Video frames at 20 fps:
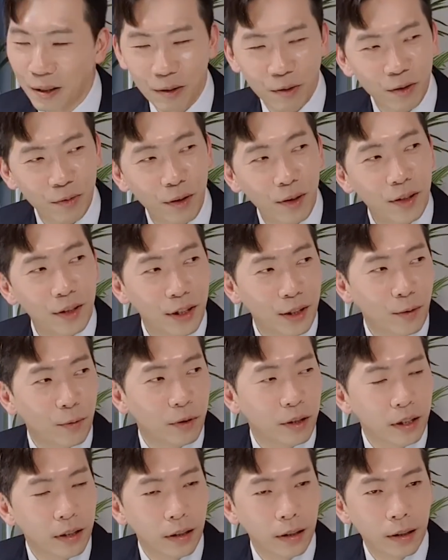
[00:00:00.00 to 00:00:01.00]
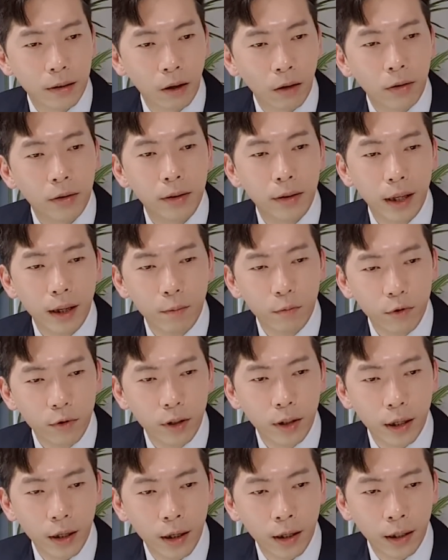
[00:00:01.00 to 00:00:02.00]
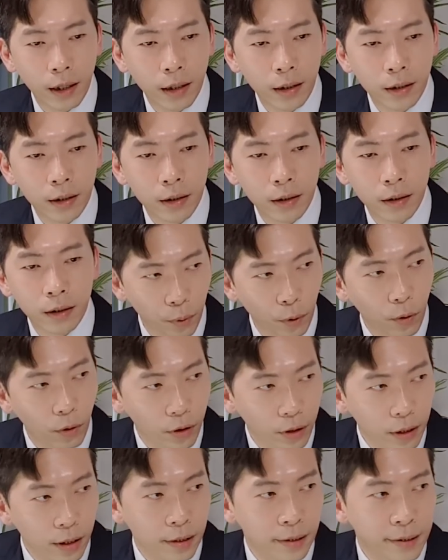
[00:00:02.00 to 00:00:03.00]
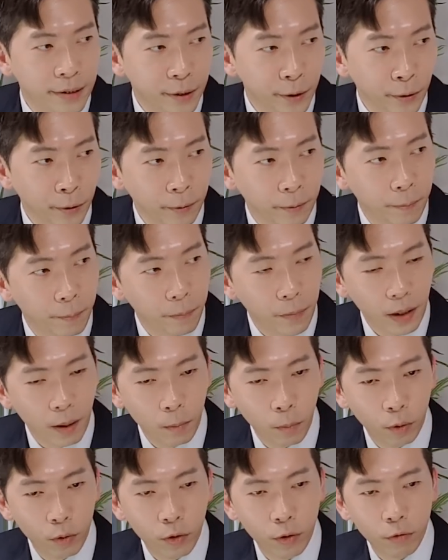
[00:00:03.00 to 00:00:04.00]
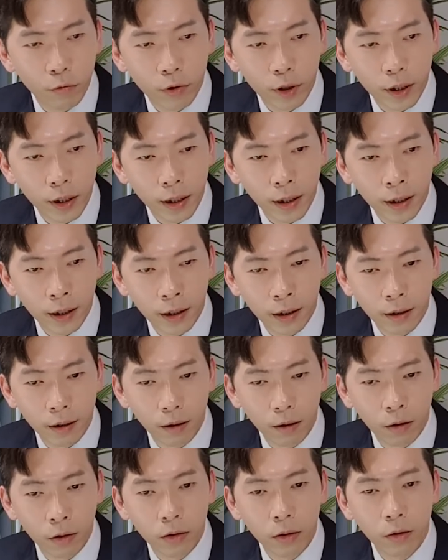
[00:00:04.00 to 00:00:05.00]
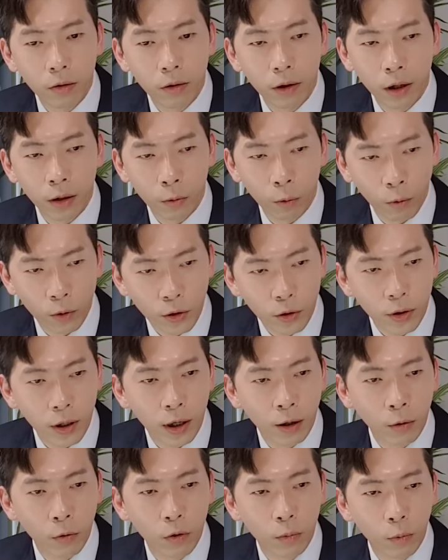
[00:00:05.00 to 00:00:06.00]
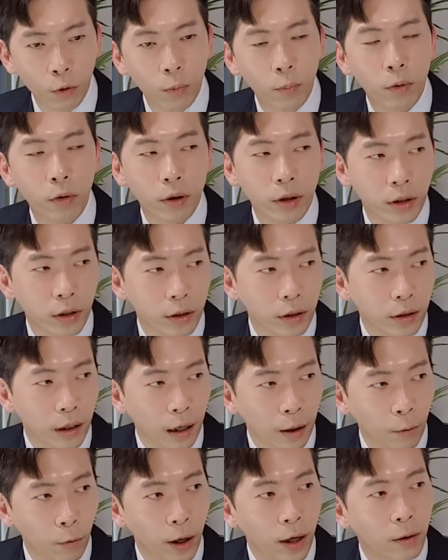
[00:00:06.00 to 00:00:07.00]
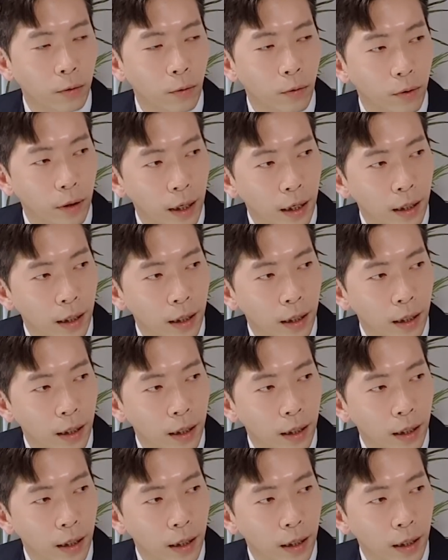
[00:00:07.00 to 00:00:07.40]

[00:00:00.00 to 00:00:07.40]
두 번째로는 너 때문이야 라는 표현이 있어요. 보통 우리가 어떤 거에 도전하고 목표의식을 갖고 행동을